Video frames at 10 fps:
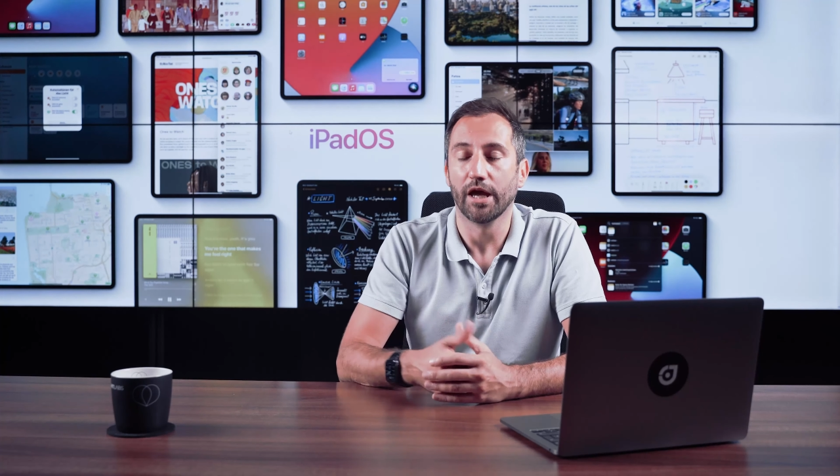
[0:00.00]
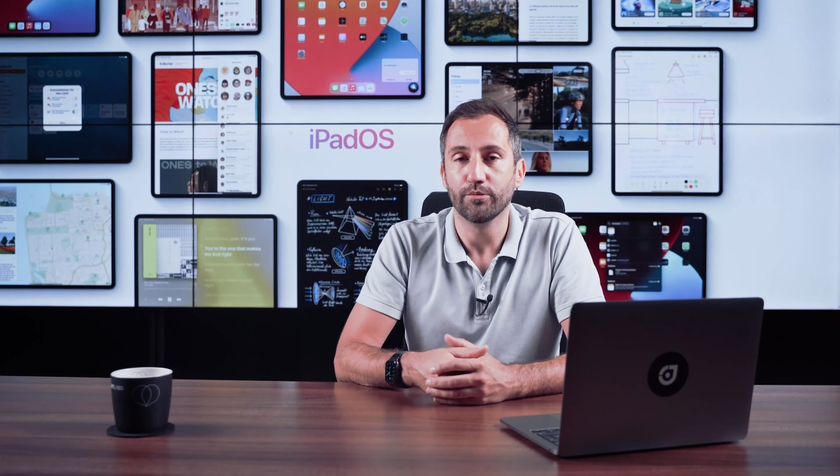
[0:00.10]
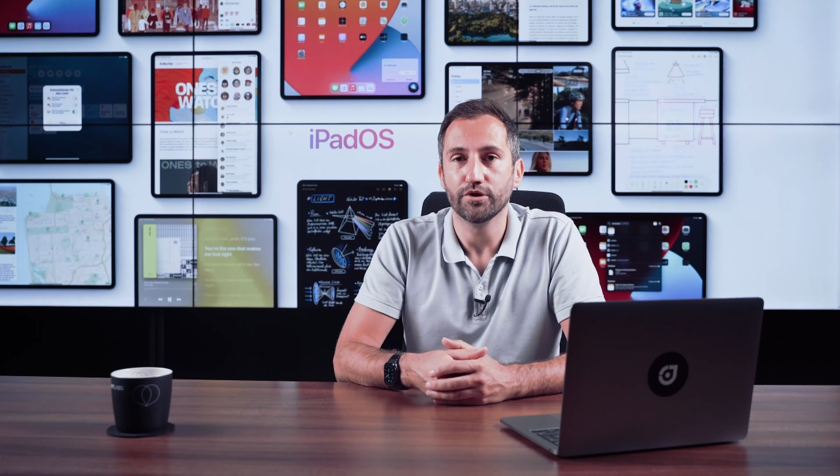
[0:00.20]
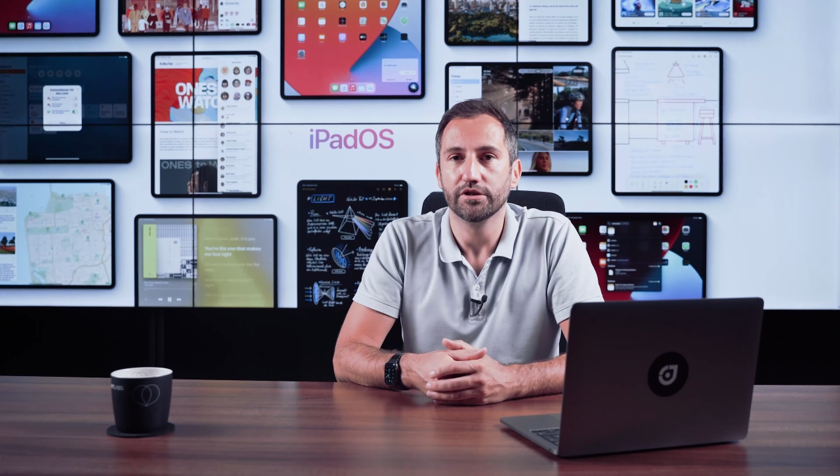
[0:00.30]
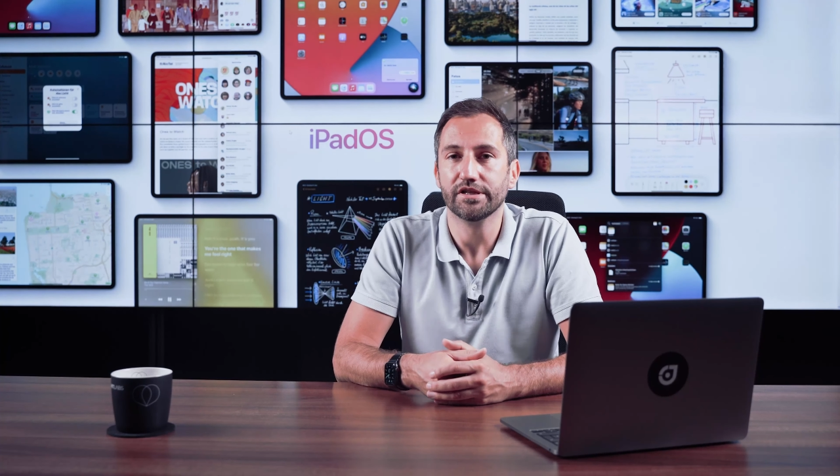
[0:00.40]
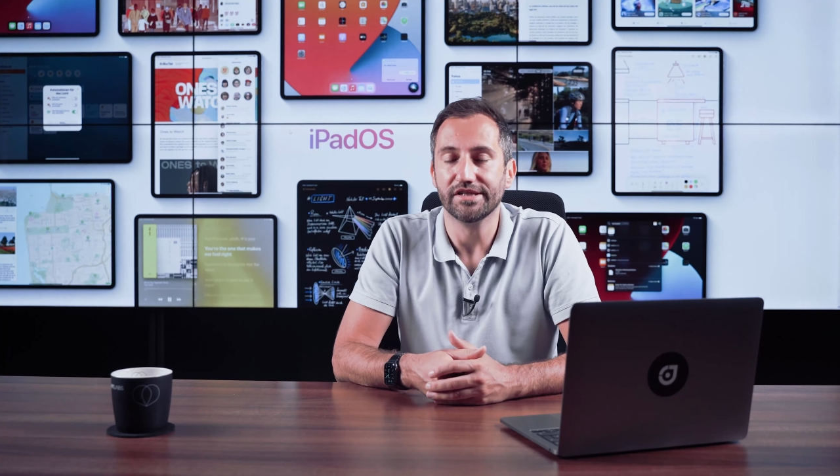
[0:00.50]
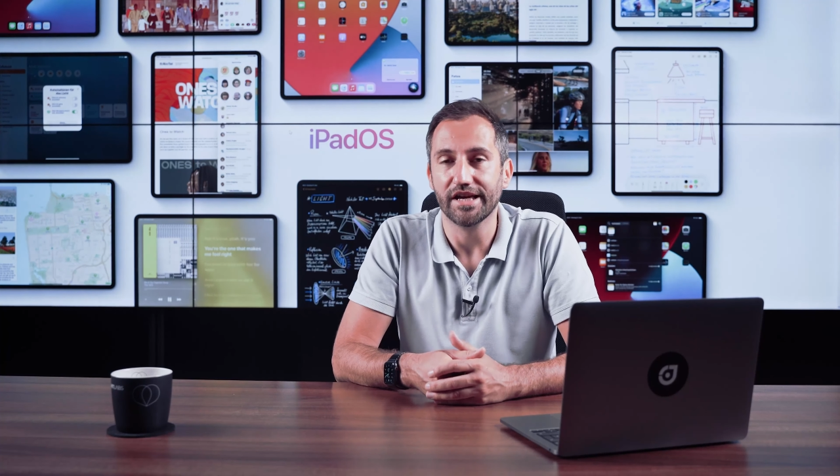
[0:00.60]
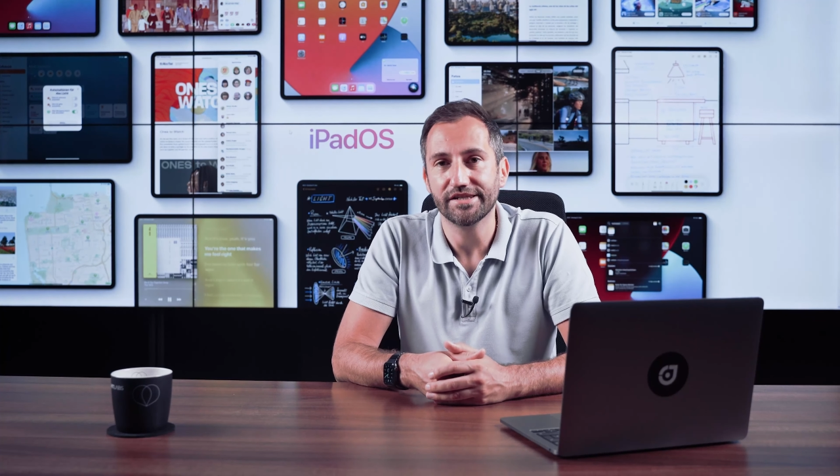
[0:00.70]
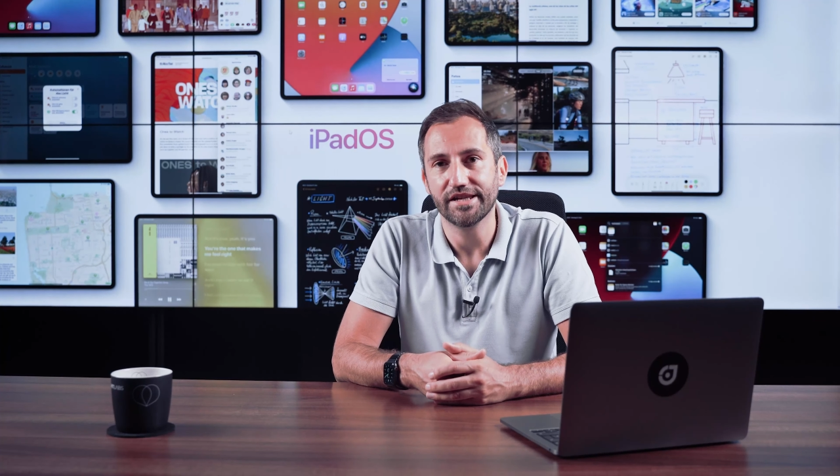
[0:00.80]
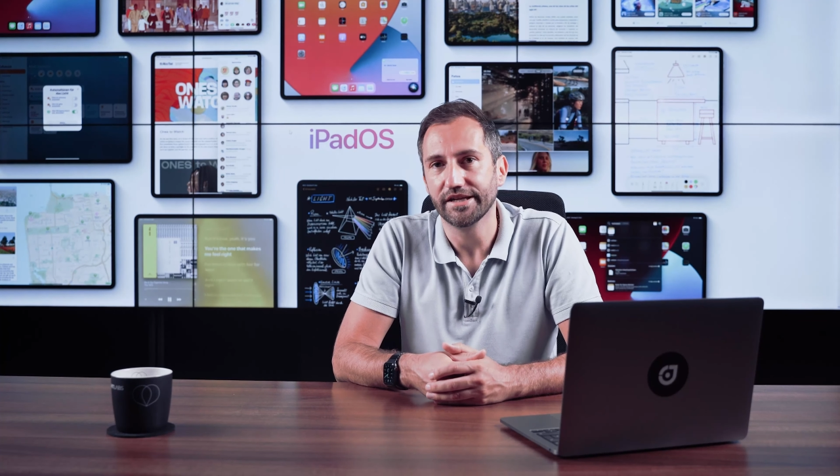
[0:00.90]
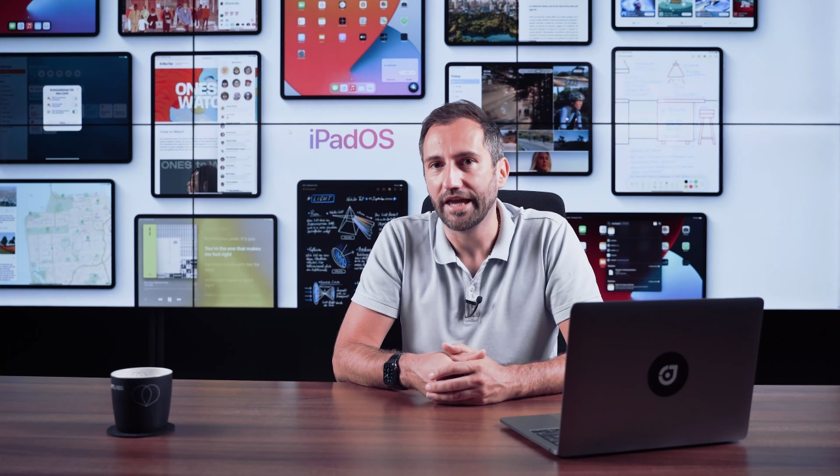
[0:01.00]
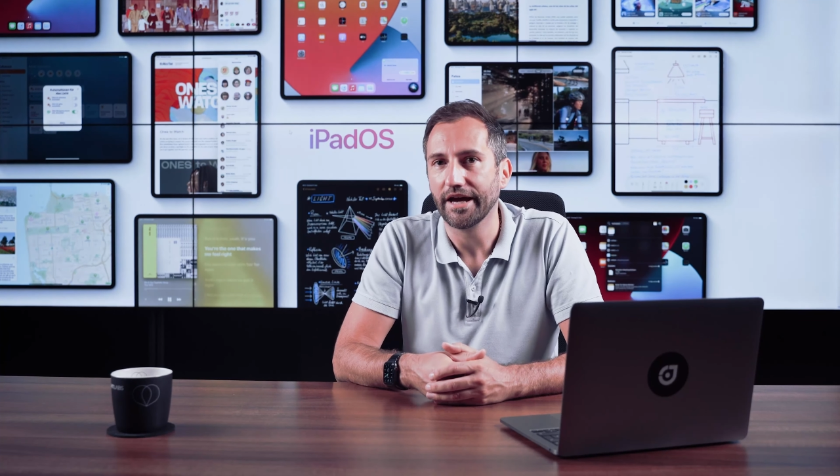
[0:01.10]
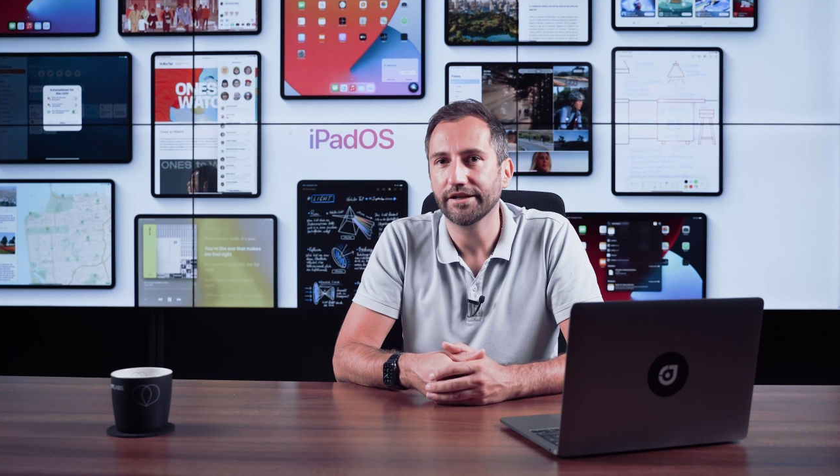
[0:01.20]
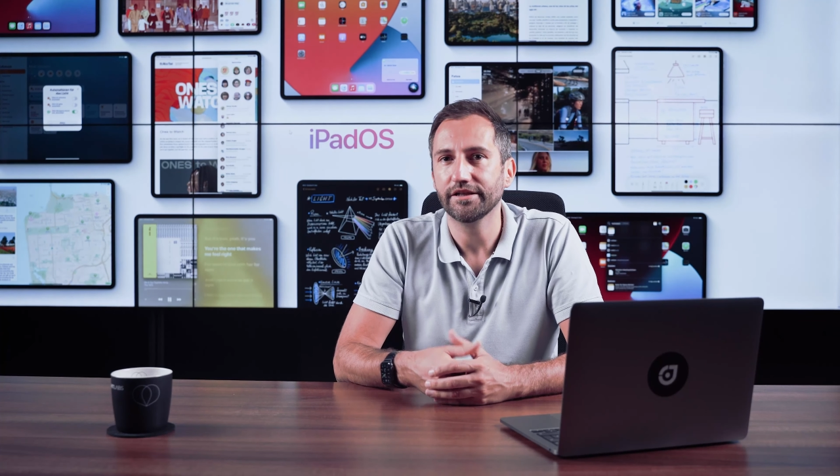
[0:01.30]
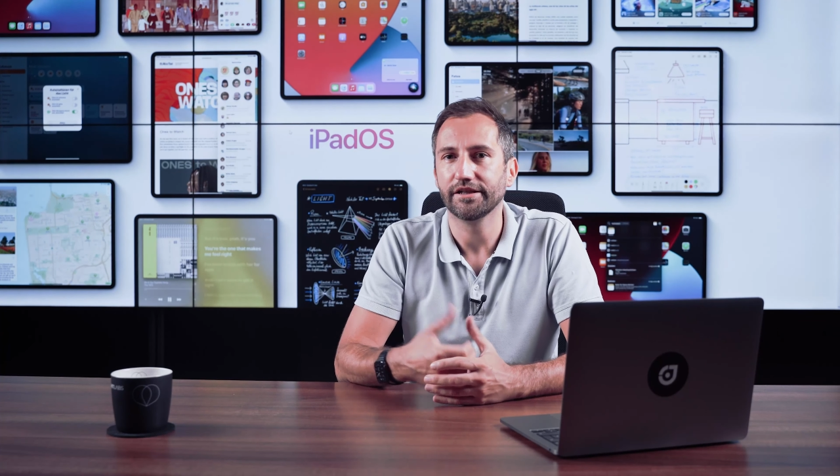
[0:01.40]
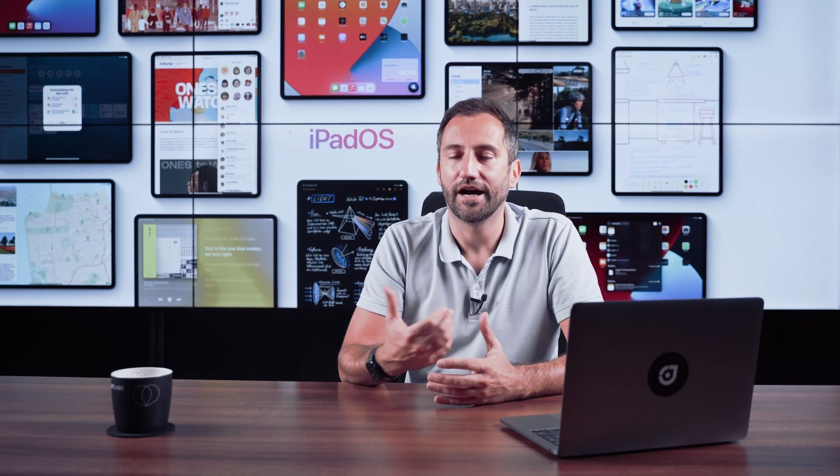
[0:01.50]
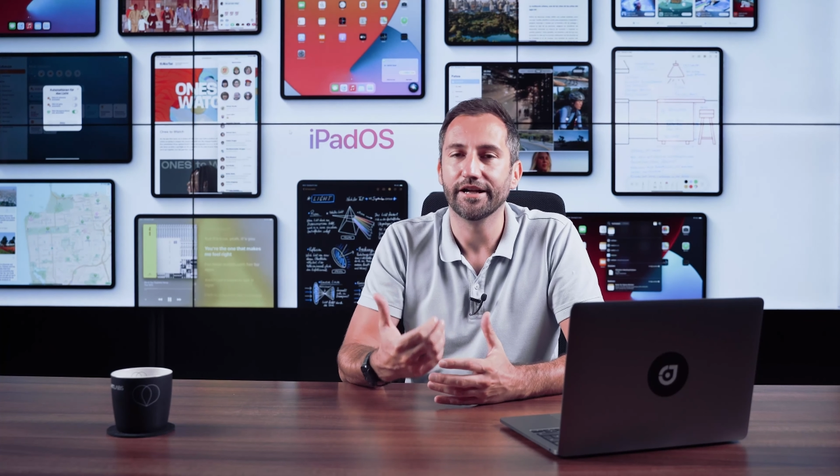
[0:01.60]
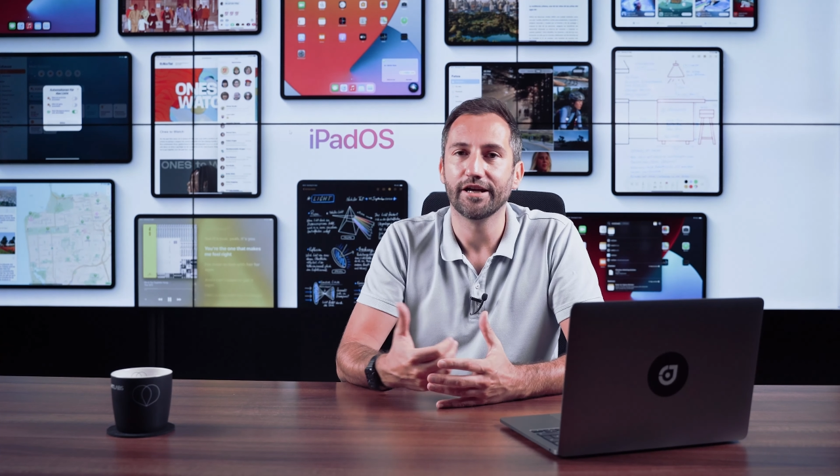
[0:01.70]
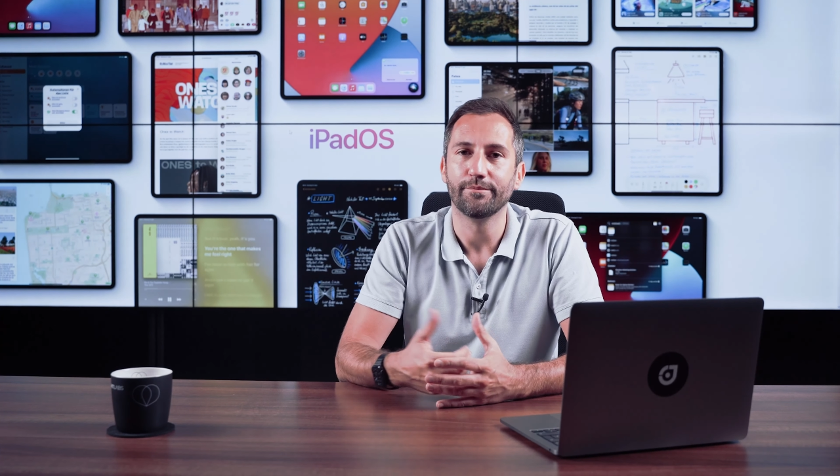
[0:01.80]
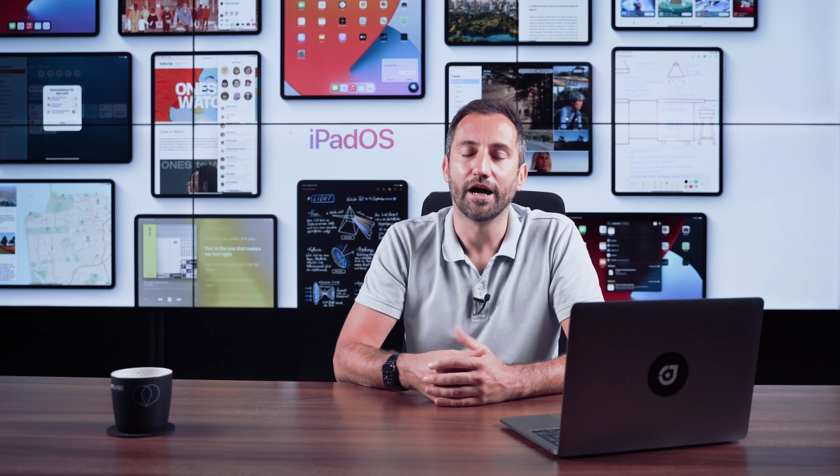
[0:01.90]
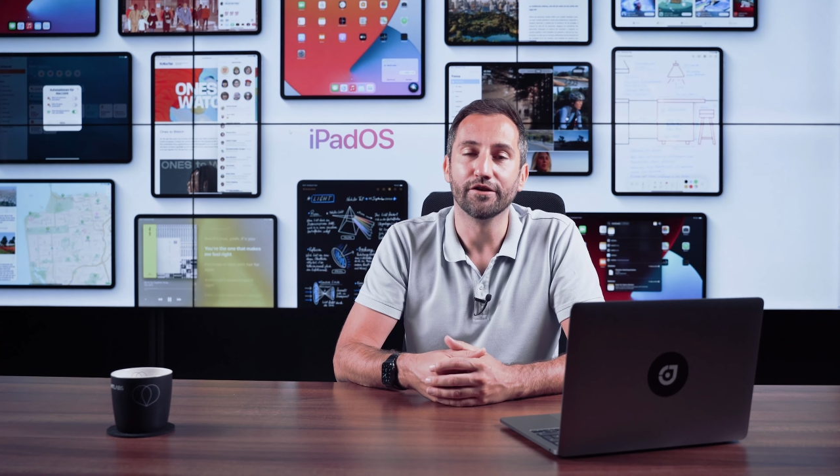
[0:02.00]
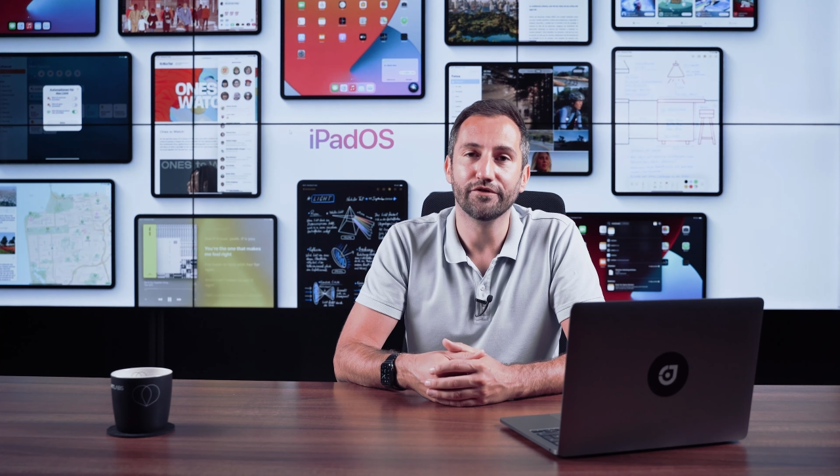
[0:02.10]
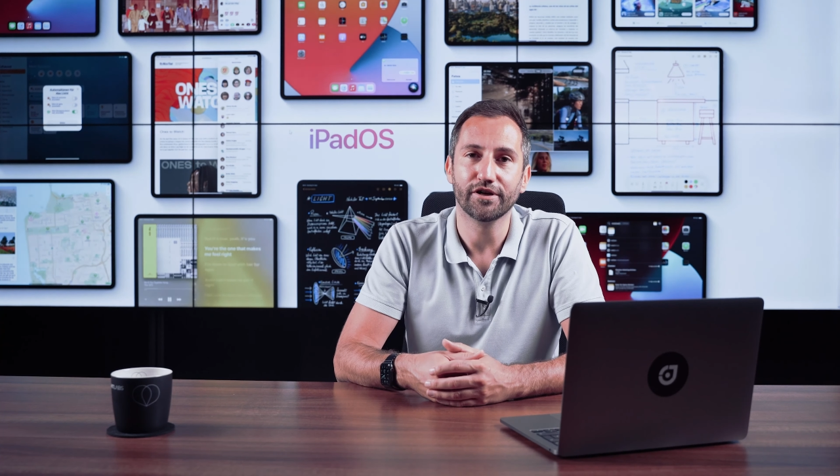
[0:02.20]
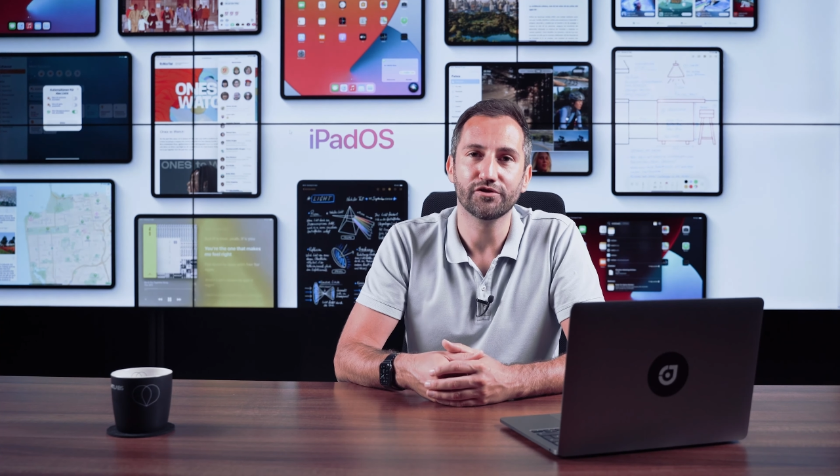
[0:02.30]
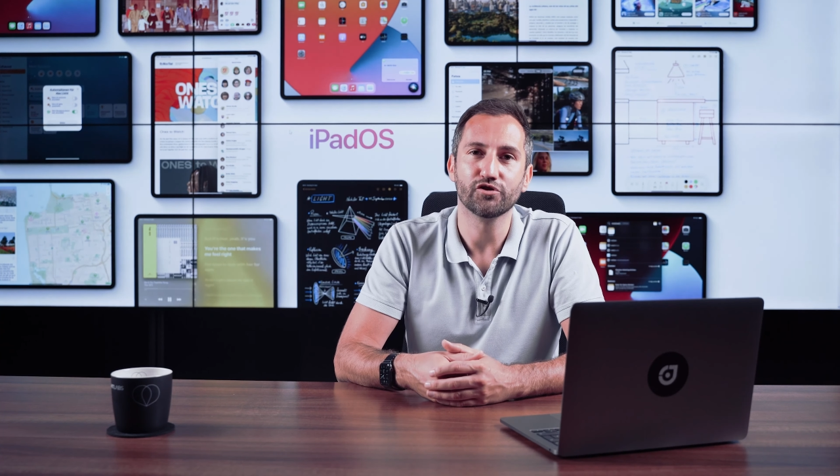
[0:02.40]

Apple sehr, sehr gerne gerade am Anfang